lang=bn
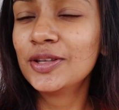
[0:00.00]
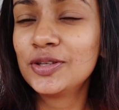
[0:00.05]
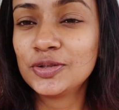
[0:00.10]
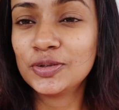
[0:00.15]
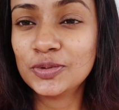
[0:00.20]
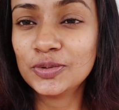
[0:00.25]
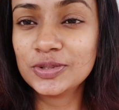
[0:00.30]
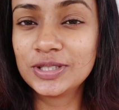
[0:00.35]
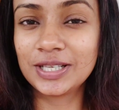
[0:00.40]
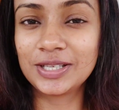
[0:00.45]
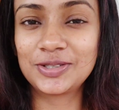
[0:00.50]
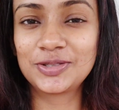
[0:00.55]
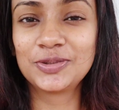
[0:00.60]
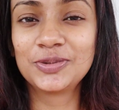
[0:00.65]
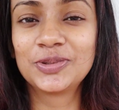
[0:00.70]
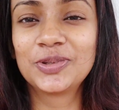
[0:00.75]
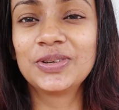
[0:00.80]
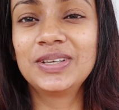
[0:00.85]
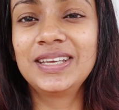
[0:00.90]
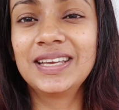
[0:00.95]
ছুঁচা
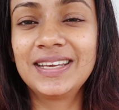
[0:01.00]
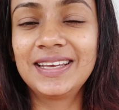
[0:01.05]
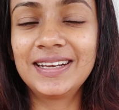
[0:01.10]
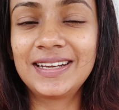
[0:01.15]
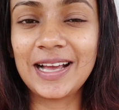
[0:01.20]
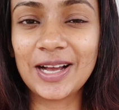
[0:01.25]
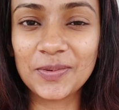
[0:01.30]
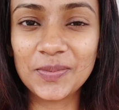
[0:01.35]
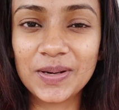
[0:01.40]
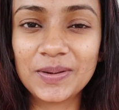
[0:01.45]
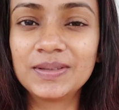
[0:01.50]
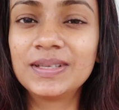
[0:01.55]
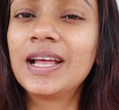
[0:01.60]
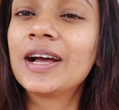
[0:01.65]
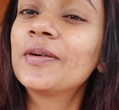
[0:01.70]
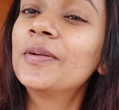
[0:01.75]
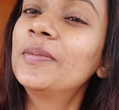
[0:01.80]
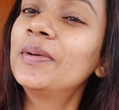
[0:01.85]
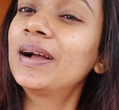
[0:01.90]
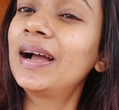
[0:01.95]
সুতো নিয়ে গিয়ে ঠাকুমার কাছে
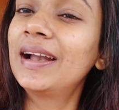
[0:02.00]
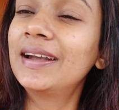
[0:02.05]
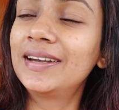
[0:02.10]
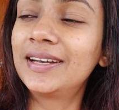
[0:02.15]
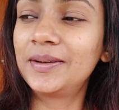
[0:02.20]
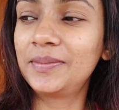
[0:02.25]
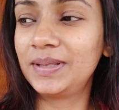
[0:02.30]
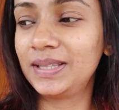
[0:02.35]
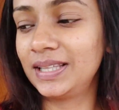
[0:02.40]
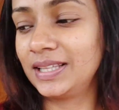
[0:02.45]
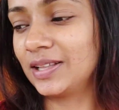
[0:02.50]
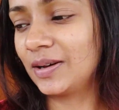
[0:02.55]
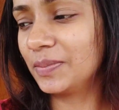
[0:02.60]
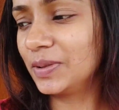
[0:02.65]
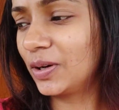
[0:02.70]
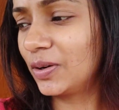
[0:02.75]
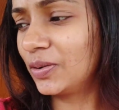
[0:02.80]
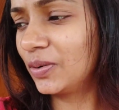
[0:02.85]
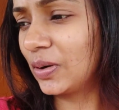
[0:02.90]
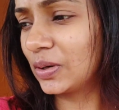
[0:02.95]
ঠাকুমা আমার কানটা বিঁধে দিতাম
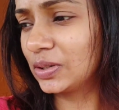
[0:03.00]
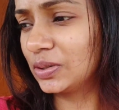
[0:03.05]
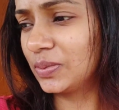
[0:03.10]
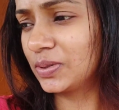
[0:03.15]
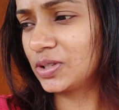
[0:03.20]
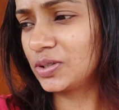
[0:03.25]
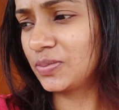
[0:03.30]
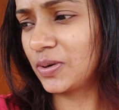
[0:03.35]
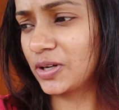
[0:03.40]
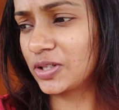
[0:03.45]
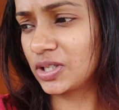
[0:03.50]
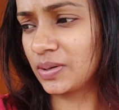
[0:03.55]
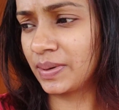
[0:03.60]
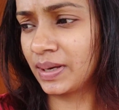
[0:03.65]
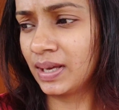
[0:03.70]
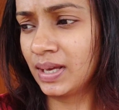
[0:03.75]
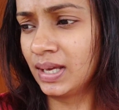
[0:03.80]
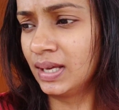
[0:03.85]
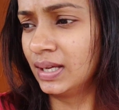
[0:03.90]
তখন কত বছর বয়স হবে